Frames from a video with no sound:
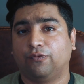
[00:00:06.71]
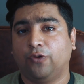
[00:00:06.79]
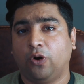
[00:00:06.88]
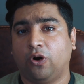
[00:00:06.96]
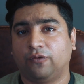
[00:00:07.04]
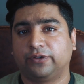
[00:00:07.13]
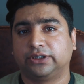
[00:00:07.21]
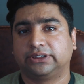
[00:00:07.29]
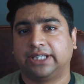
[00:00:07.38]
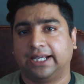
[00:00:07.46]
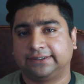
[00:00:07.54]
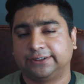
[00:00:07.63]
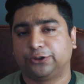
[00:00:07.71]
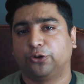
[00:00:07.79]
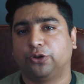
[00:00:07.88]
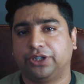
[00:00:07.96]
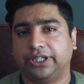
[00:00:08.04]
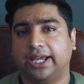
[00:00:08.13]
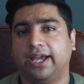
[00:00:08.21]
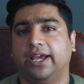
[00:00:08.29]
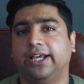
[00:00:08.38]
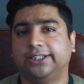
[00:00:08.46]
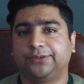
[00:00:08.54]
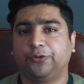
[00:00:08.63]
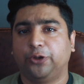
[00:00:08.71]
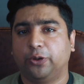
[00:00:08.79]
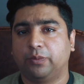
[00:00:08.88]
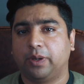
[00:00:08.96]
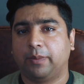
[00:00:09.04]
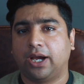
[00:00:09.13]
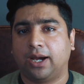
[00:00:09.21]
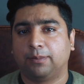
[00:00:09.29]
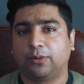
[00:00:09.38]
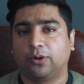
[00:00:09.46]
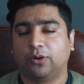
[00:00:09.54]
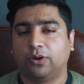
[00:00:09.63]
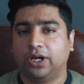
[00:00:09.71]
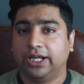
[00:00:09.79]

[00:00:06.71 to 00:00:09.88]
वो ऑफर्स कैसे शो होती हैं इस वीडियो में मैं आपको